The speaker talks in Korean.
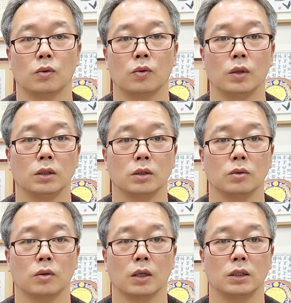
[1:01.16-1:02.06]
5회
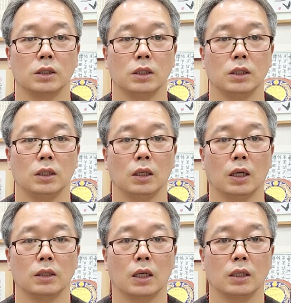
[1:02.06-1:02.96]
정도까지
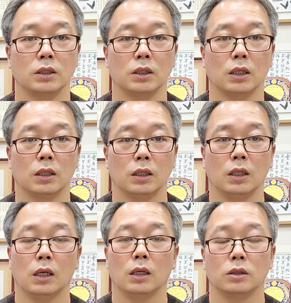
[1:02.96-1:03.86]
한 1시간
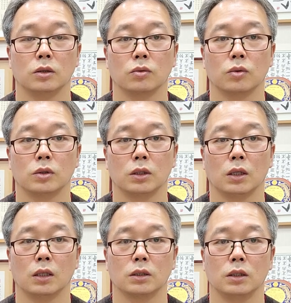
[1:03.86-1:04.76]
정도씩
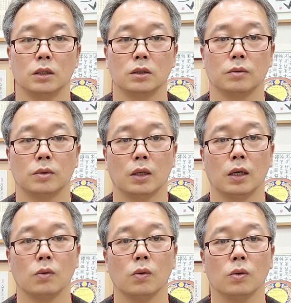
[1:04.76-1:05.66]
가서 연습을
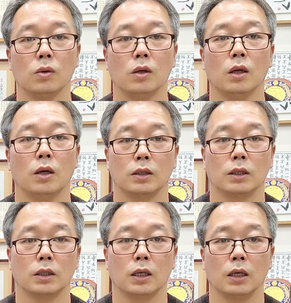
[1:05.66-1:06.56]
하고
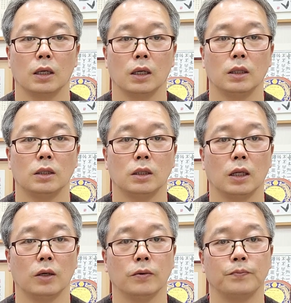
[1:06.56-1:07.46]
이렇게
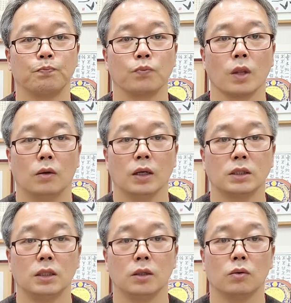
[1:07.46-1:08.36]
했는데요.
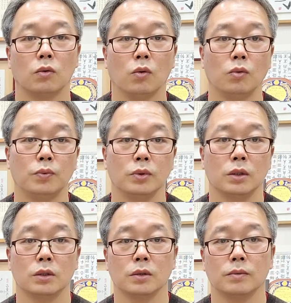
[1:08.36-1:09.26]
확실히 골프
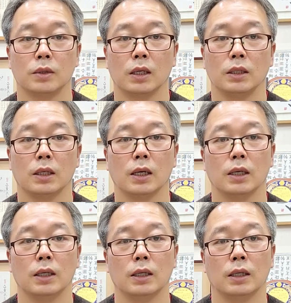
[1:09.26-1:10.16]
연습을
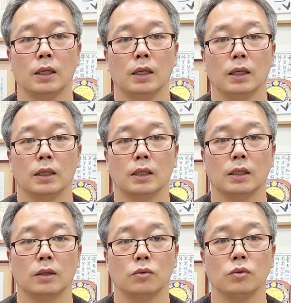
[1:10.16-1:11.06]
하니까
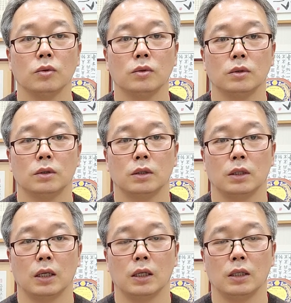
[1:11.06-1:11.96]
어, 운동은
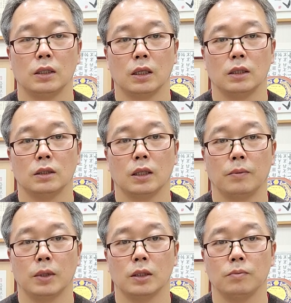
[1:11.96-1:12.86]
되긴 되는데
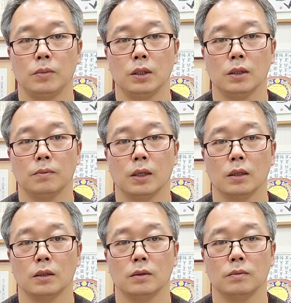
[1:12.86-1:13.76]

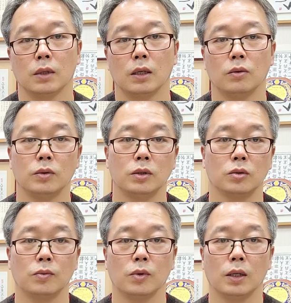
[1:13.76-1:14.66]
배드민턴만큼 칼로리
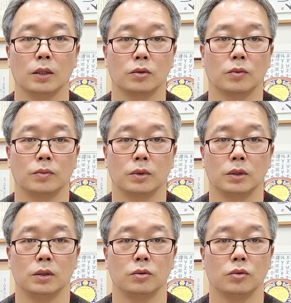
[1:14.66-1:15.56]
소모가 좀
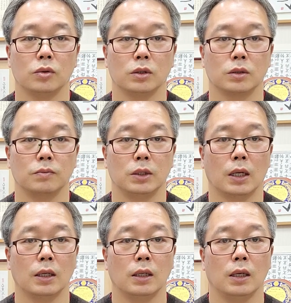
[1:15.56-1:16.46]
줄었습니다.